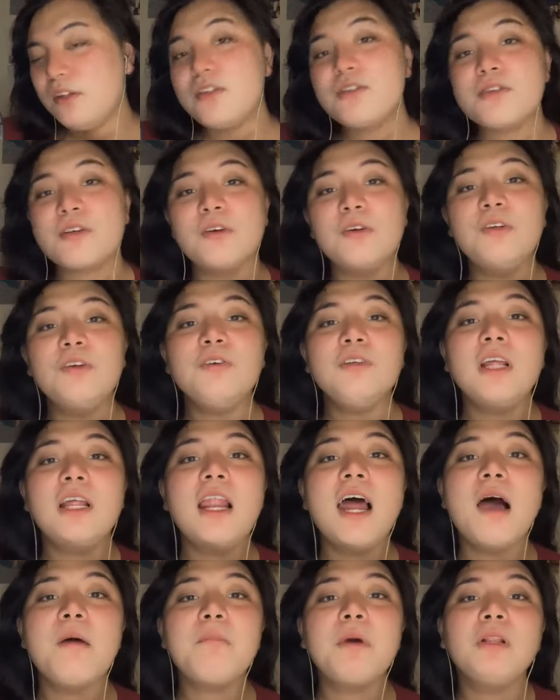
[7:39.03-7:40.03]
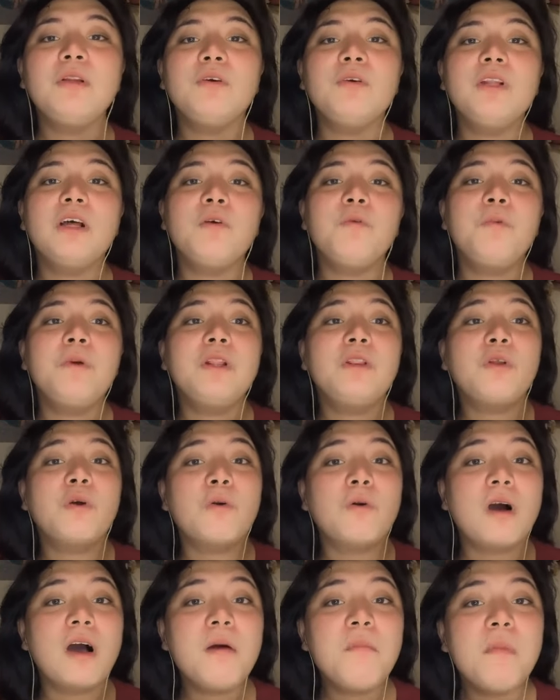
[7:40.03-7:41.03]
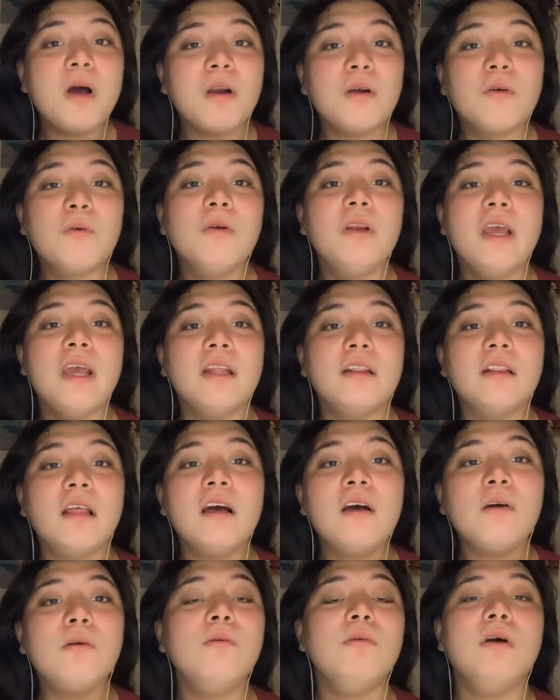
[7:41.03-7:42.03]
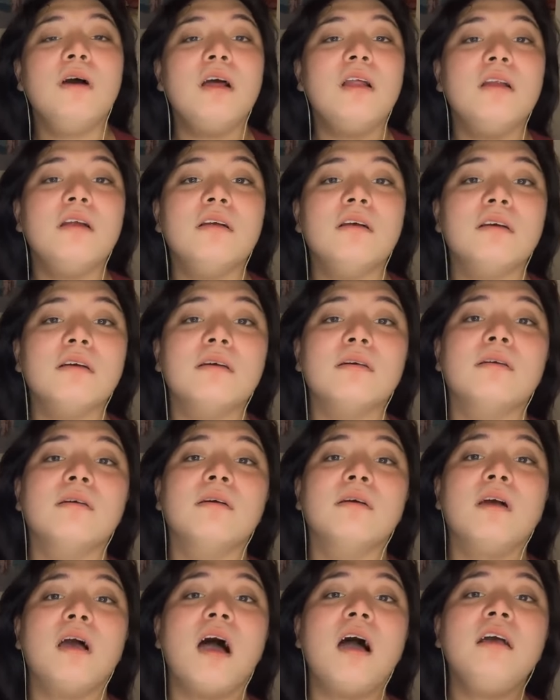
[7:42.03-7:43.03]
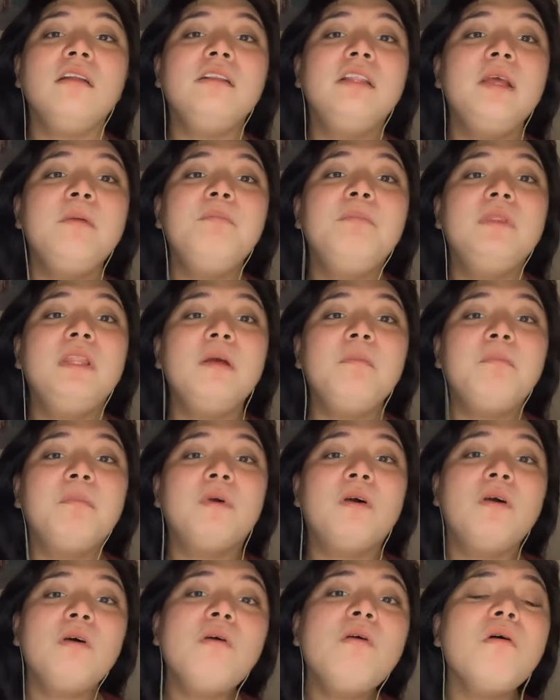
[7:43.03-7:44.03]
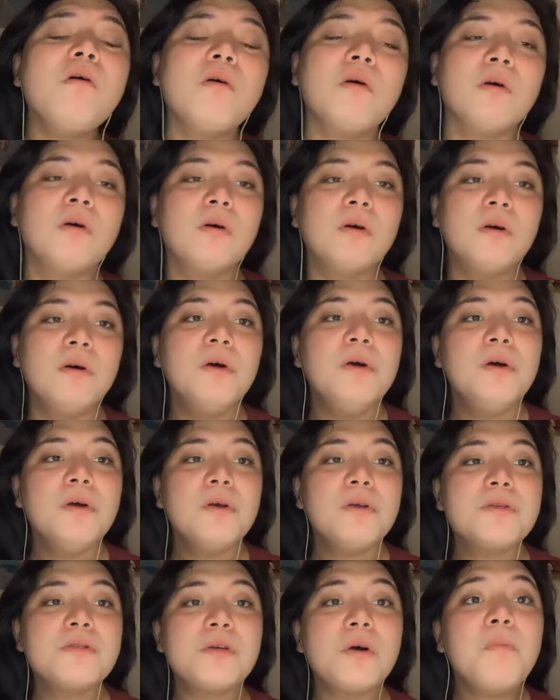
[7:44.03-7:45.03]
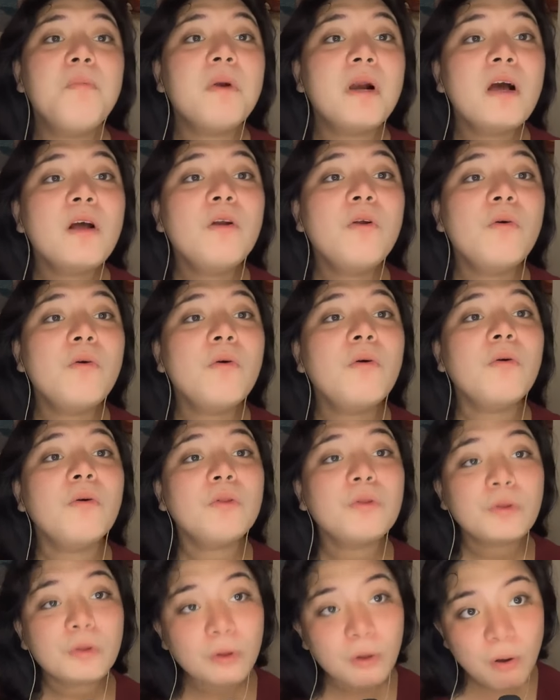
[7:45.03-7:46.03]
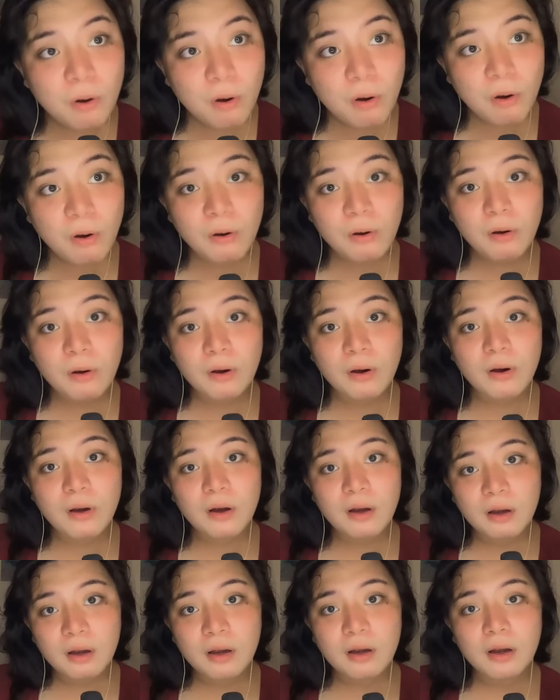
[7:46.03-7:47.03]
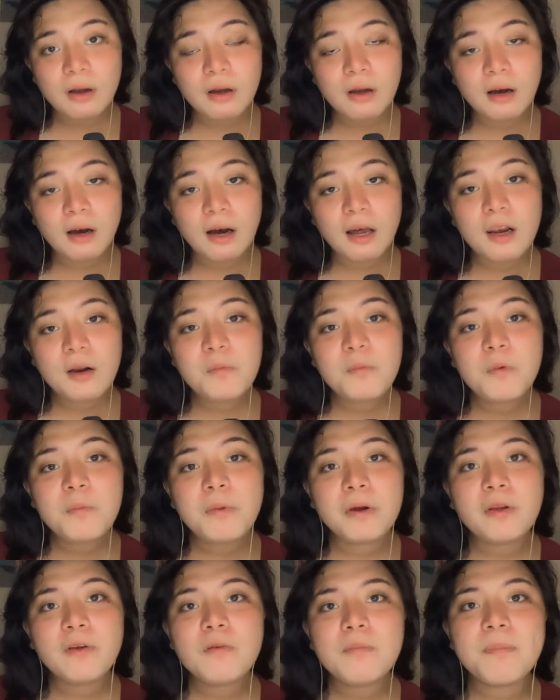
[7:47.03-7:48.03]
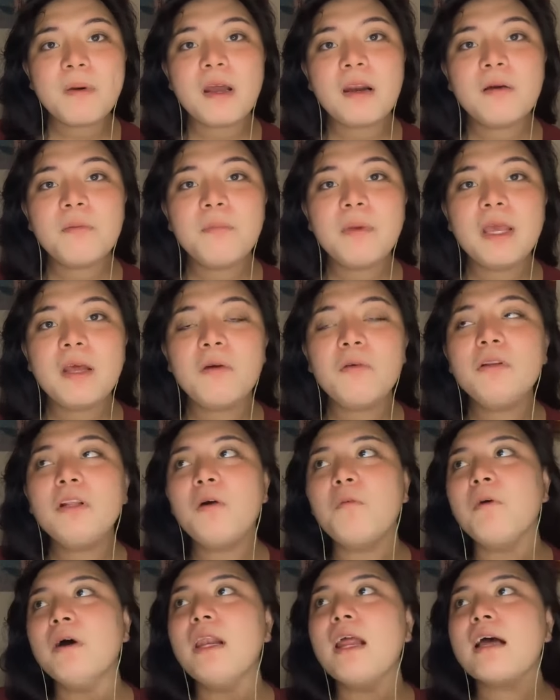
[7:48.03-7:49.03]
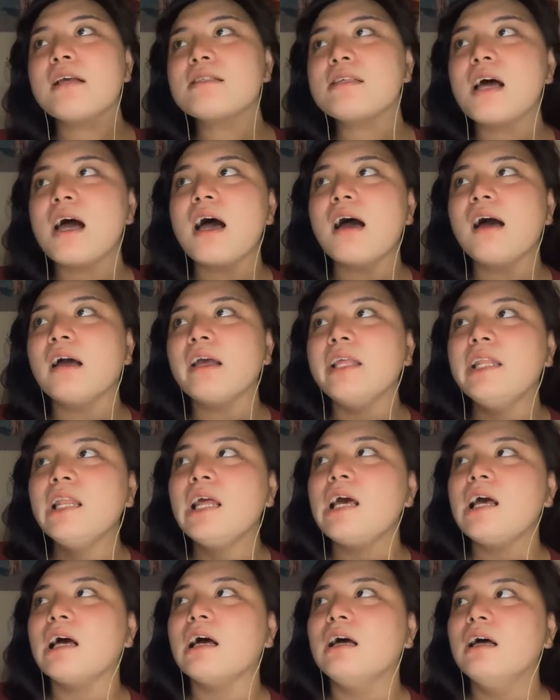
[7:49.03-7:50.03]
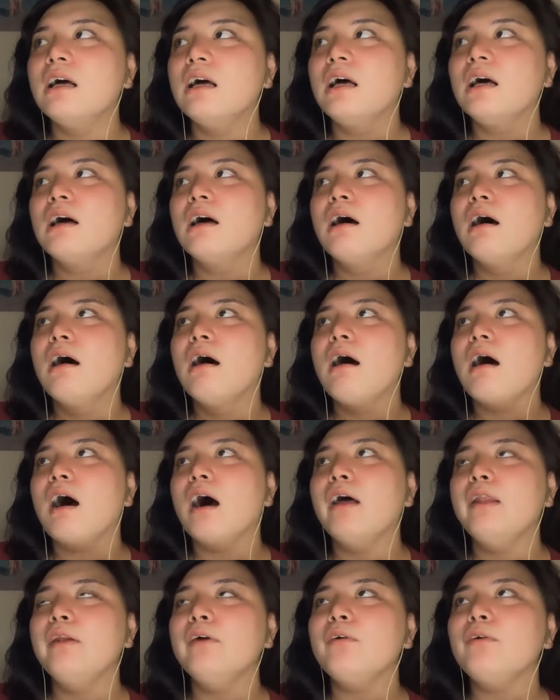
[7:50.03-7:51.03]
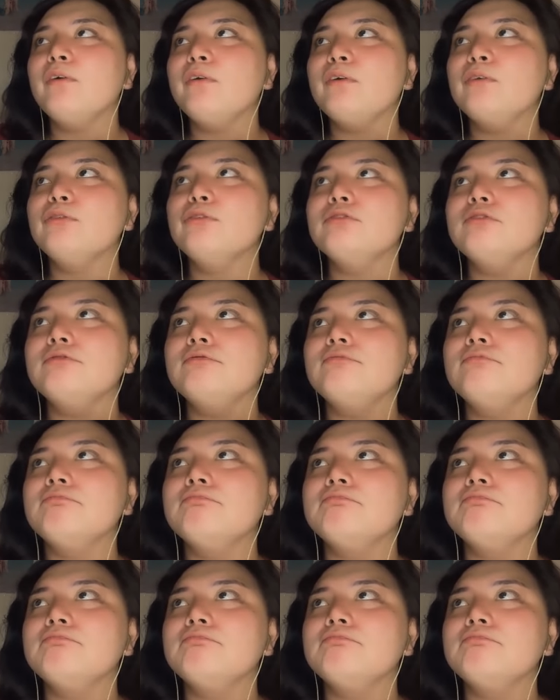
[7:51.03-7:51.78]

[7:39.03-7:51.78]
Diyos ko, nung nalaman ko nag-withdraw ka, Marculeta, kung a- ang dibdib ko. Sobrang lungkot ko. Alam mo ba yun? Parang merong nawala sa akin na ano yung